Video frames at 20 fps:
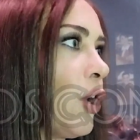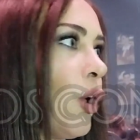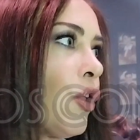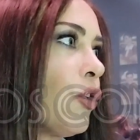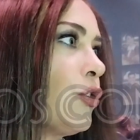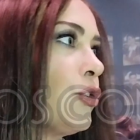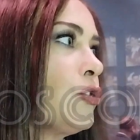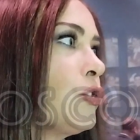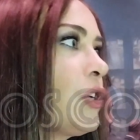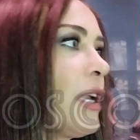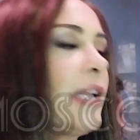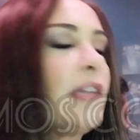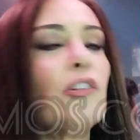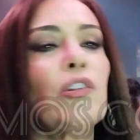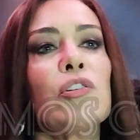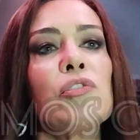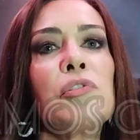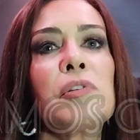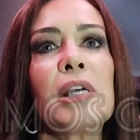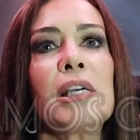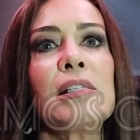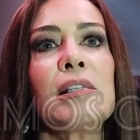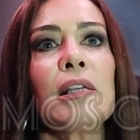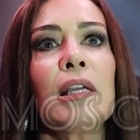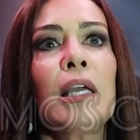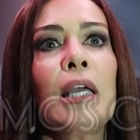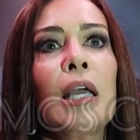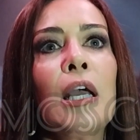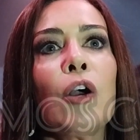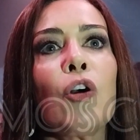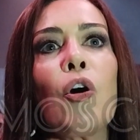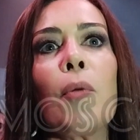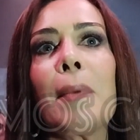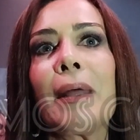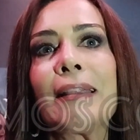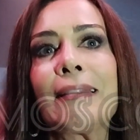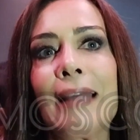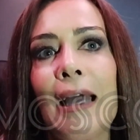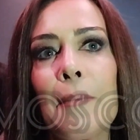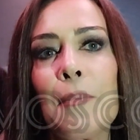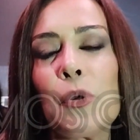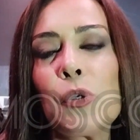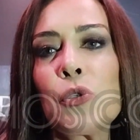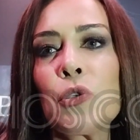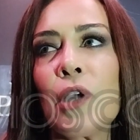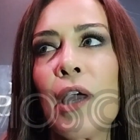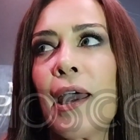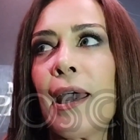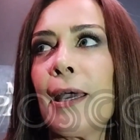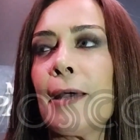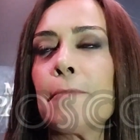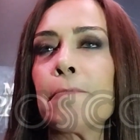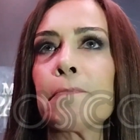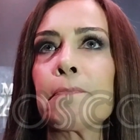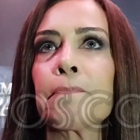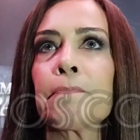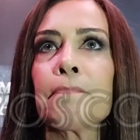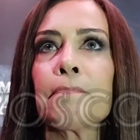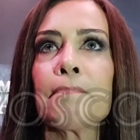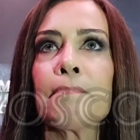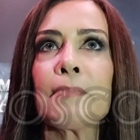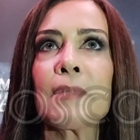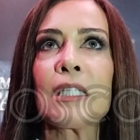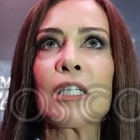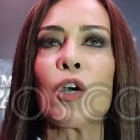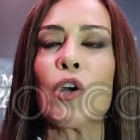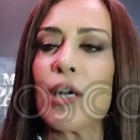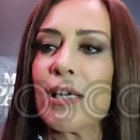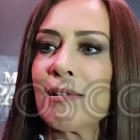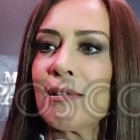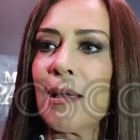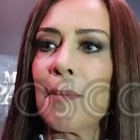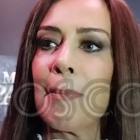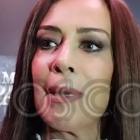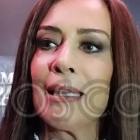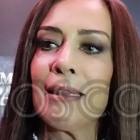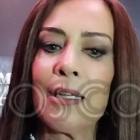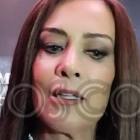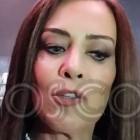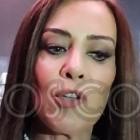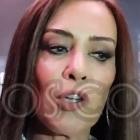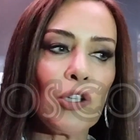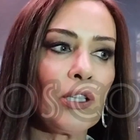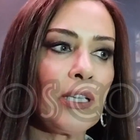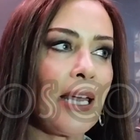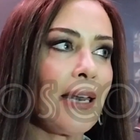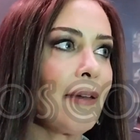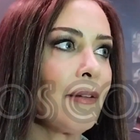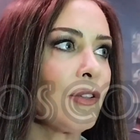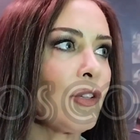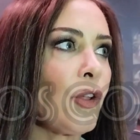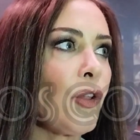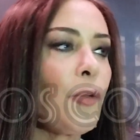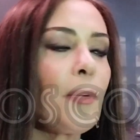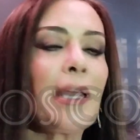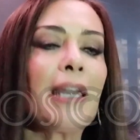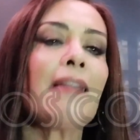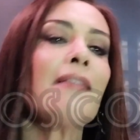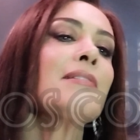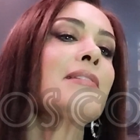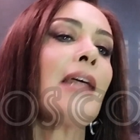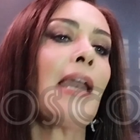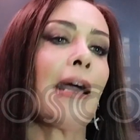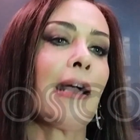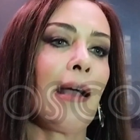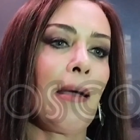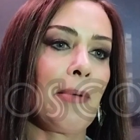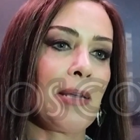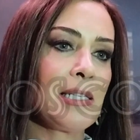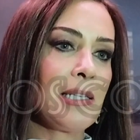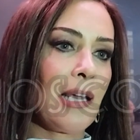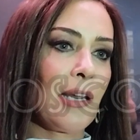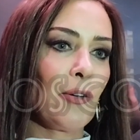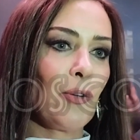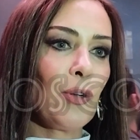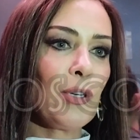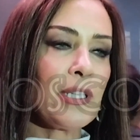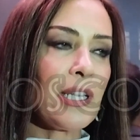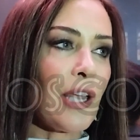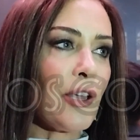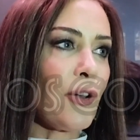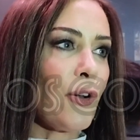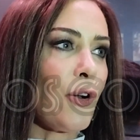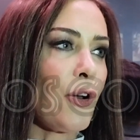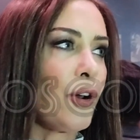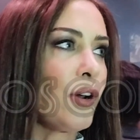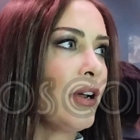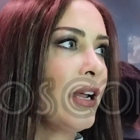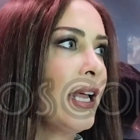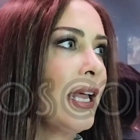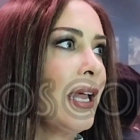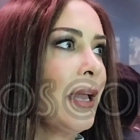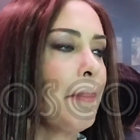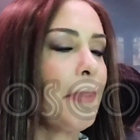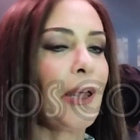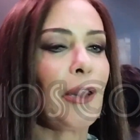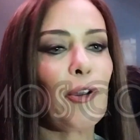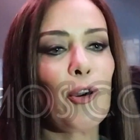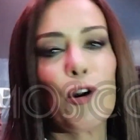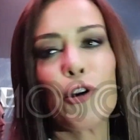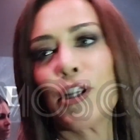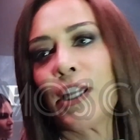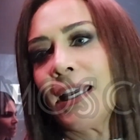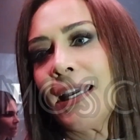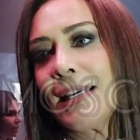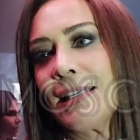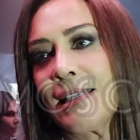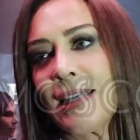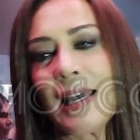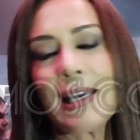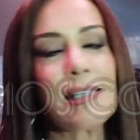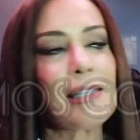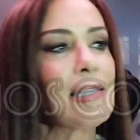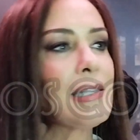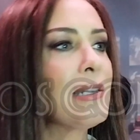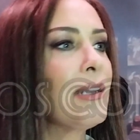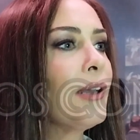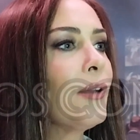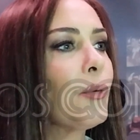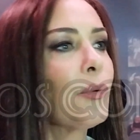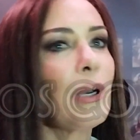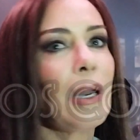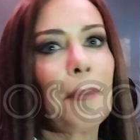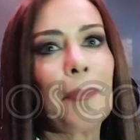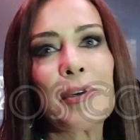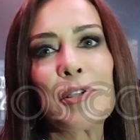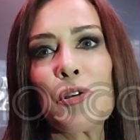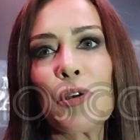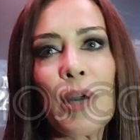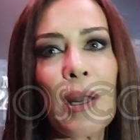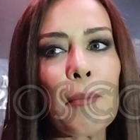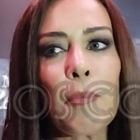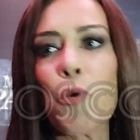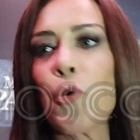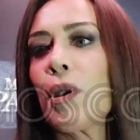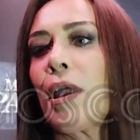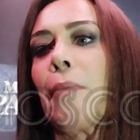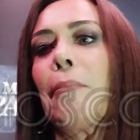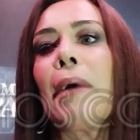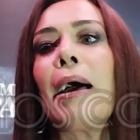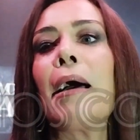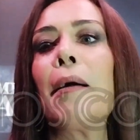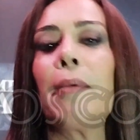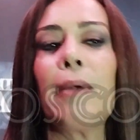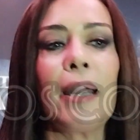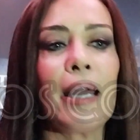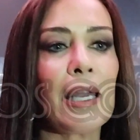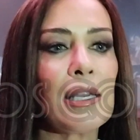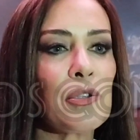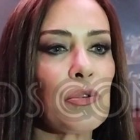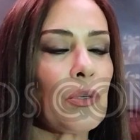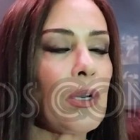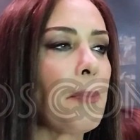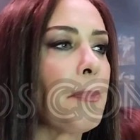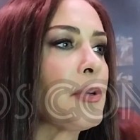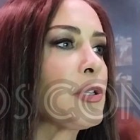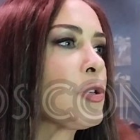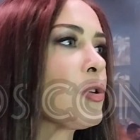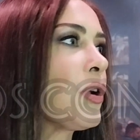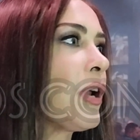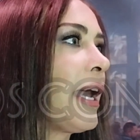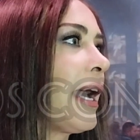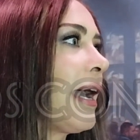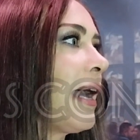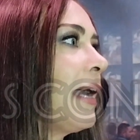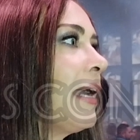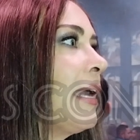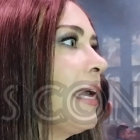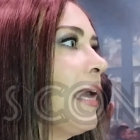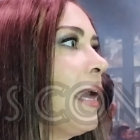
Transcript: todos entonces comentamos que que honestamente todo, tiene, todo viene desde la cabeza, ¿no? El señor Pedro Ortiz es una persona muy amable, es una persona